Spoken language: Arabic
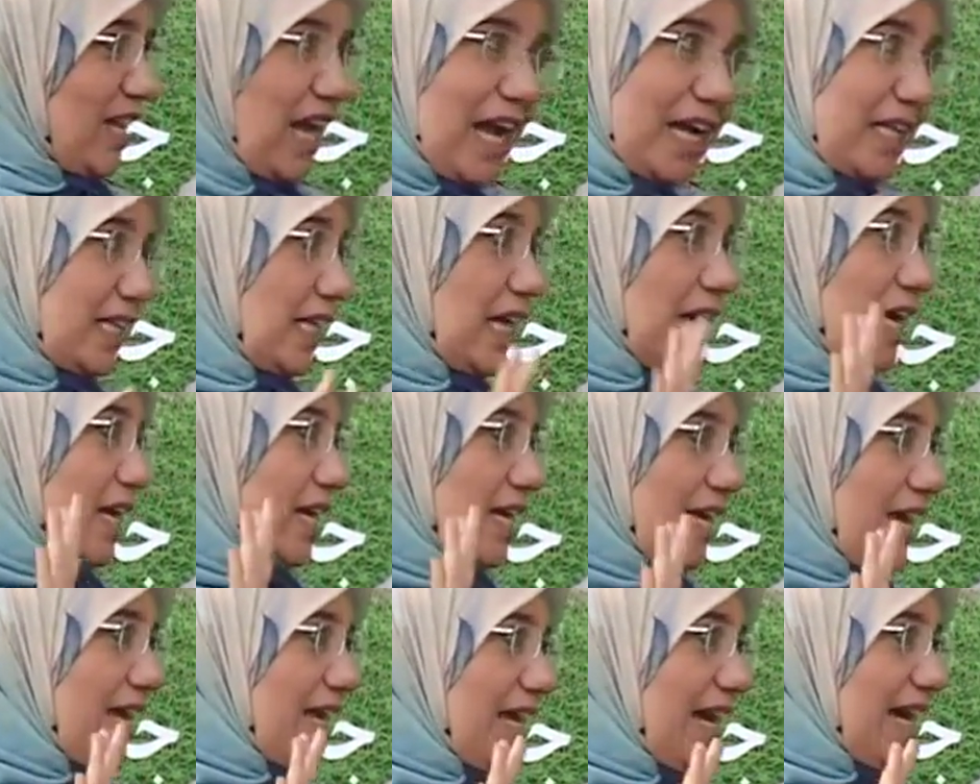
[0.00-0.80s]
هيدي
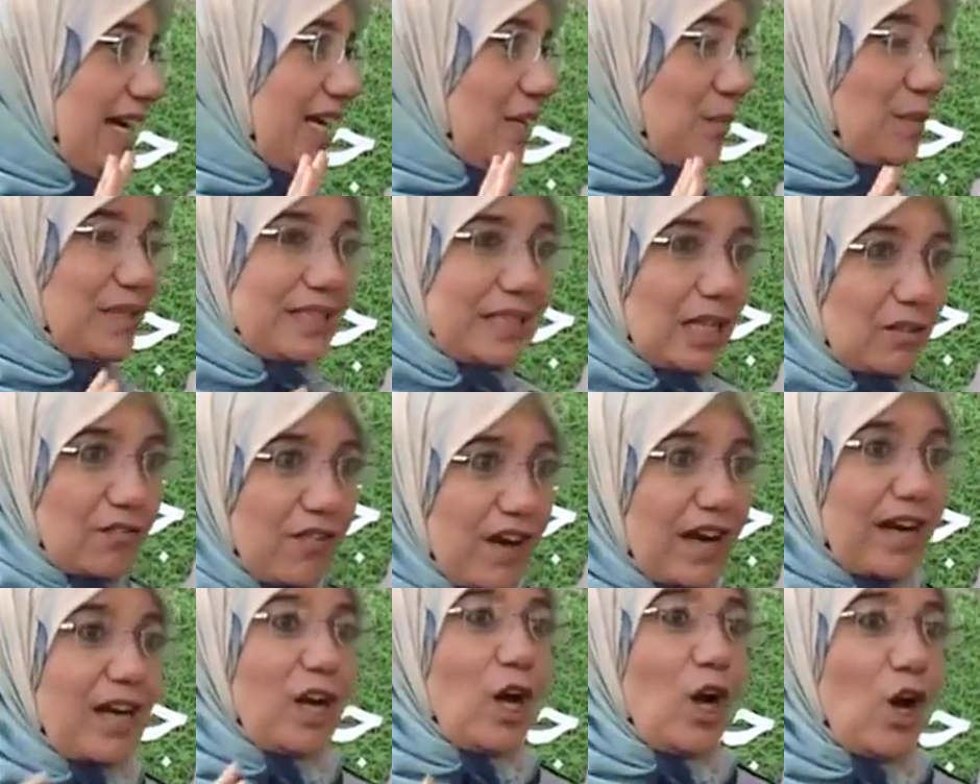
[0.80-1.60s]
هي يعني بدنا
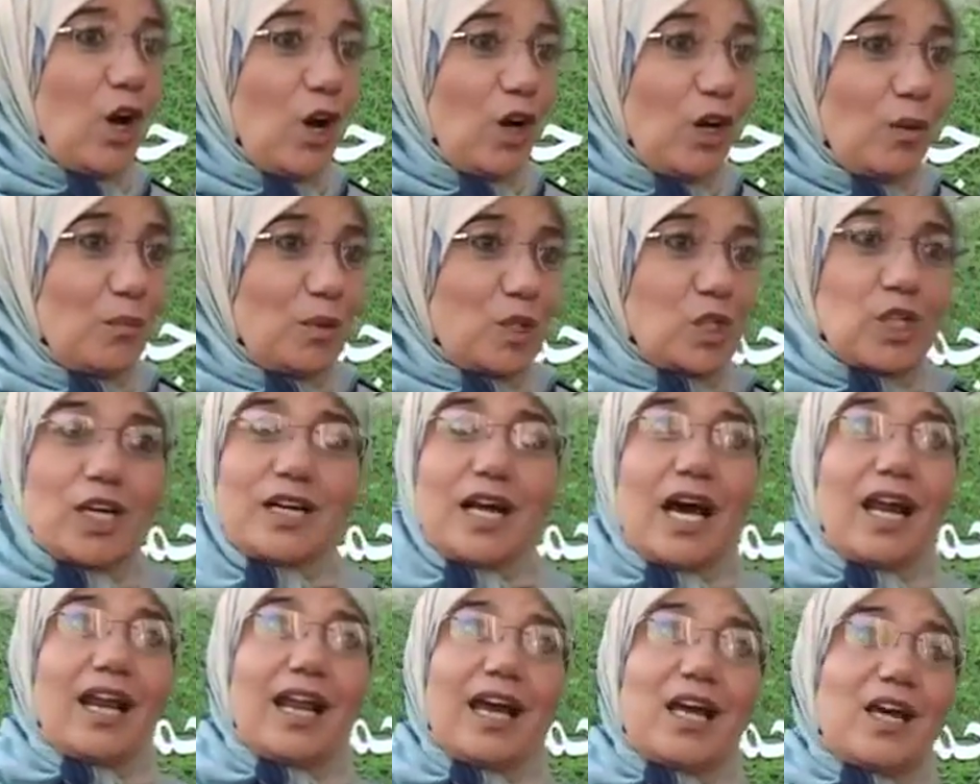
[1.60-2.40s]
نفرحهم
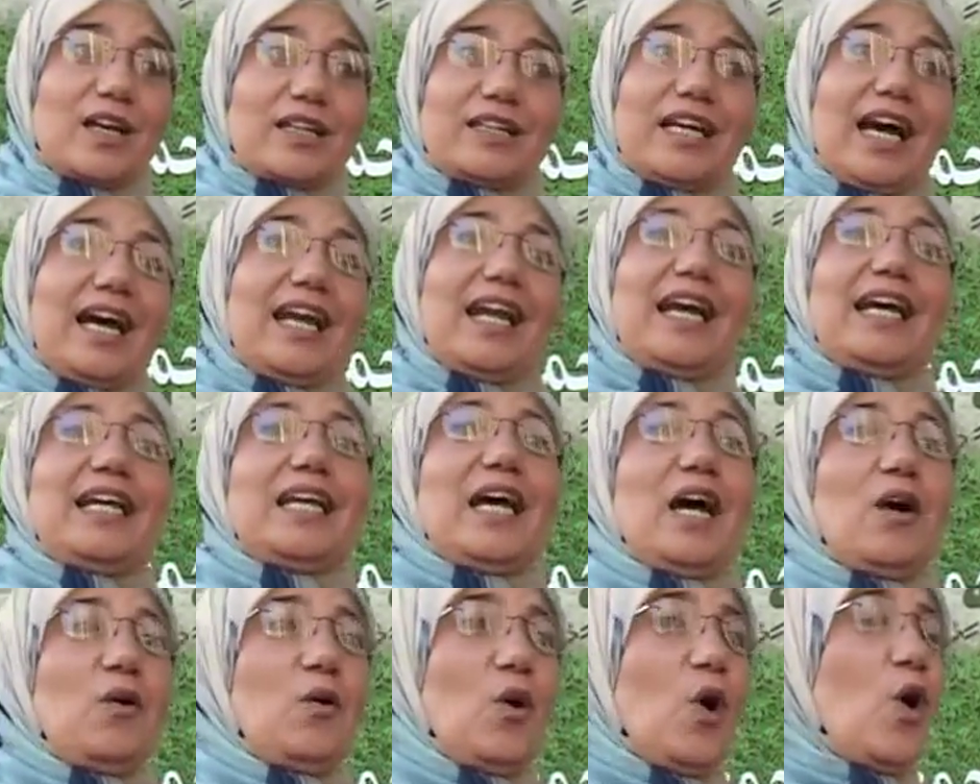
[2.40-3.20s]
مشان الله يرضى
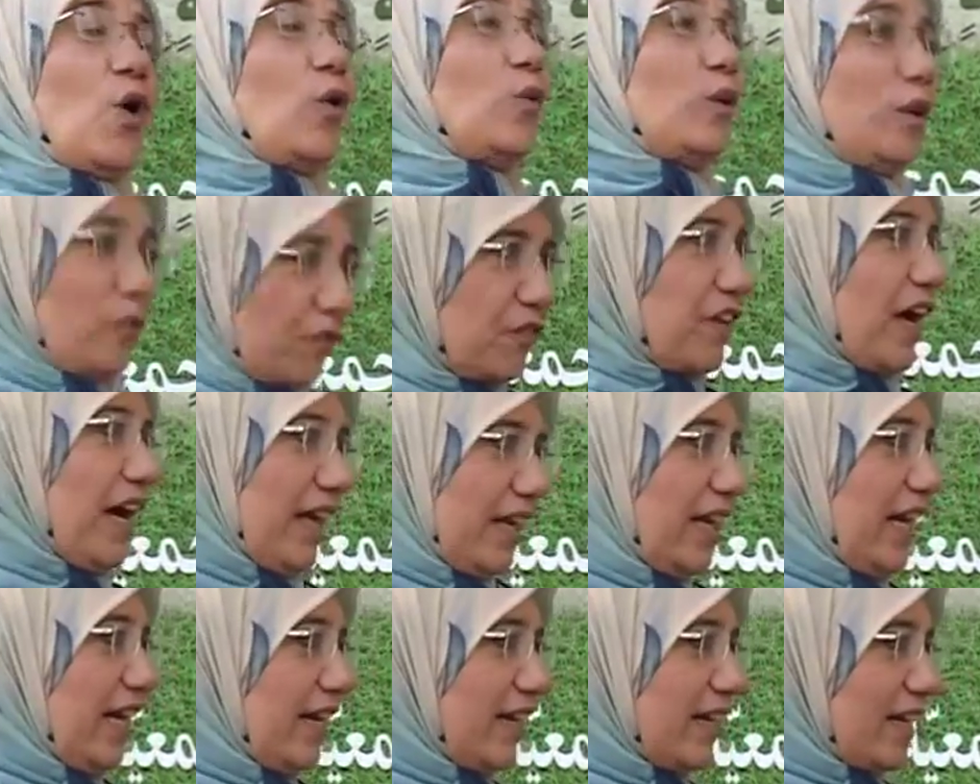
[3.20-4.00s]
علينا
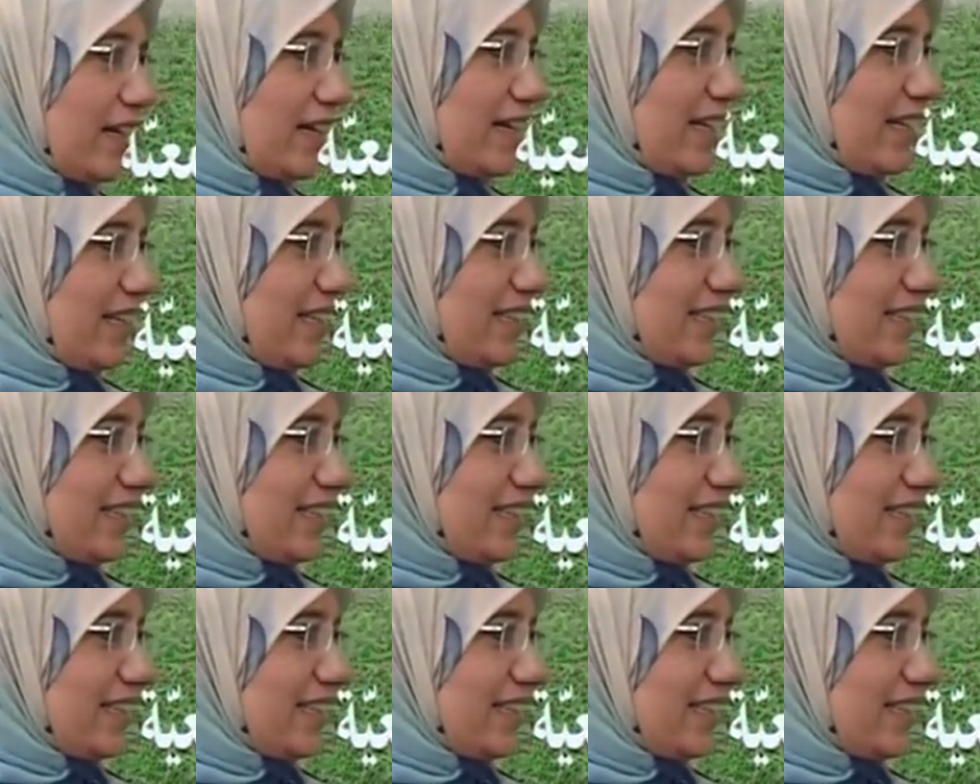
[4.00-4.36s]
ونفرح نحن